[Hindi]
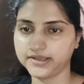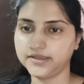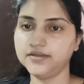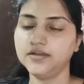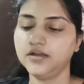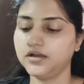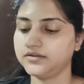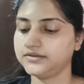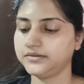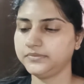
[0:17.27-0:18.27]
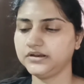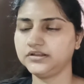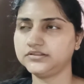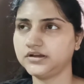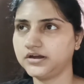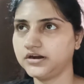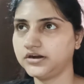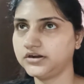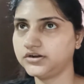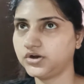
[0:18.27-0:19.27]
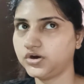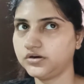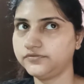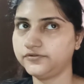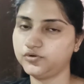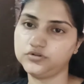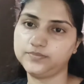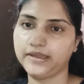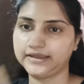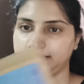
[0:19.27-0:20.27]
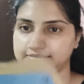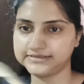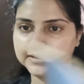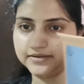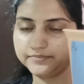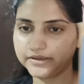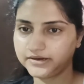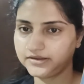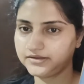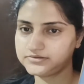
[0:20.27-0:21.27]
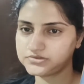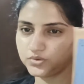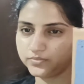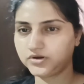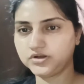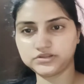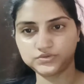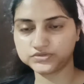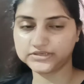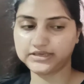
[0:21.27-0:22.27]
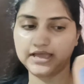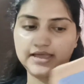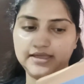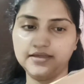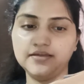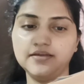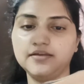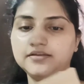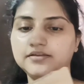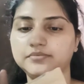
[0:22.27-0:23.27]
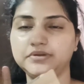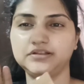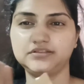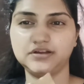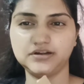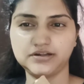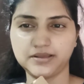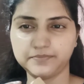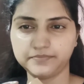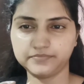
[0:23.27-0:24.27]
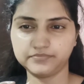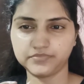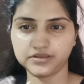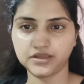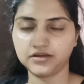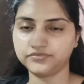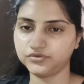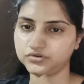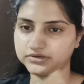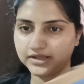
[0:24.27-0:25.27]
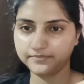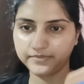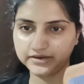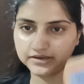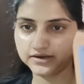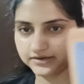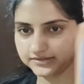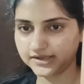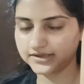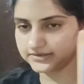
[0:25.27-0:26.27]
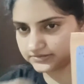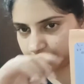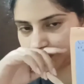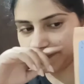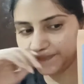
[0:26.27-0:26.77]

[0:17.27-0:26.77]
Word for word: है ये मेरा थर्ड और फोर्थ पैकेज है मैंने इसको बहुत यूज़ किया है तो मेरा थर्ड टाइम या फोर्थ टाइम मैंने ख़रीदा है इसको